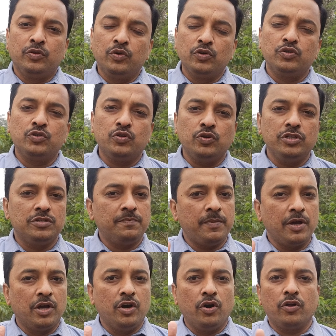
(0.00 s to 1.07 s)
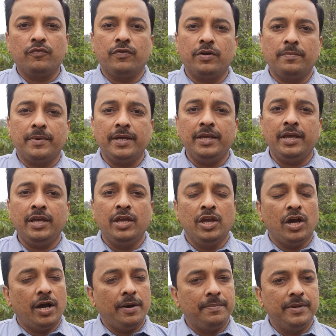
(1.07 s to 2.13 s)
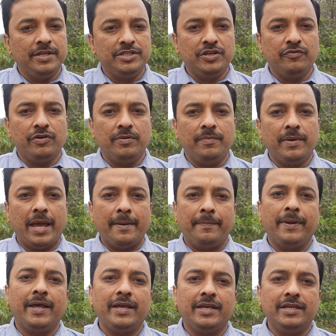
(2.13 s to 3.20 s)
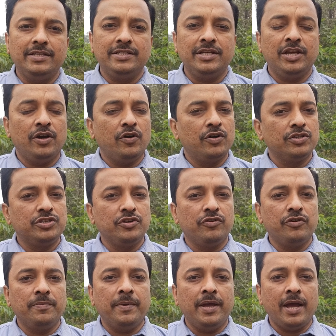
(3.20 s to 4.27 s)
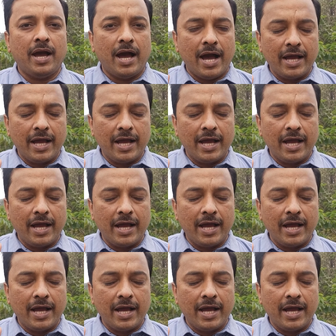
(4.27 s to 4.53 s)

दोस्तों इस पर गौर फरमाइए अपने जीवन में अप्लाई कीजिए और जीवन पे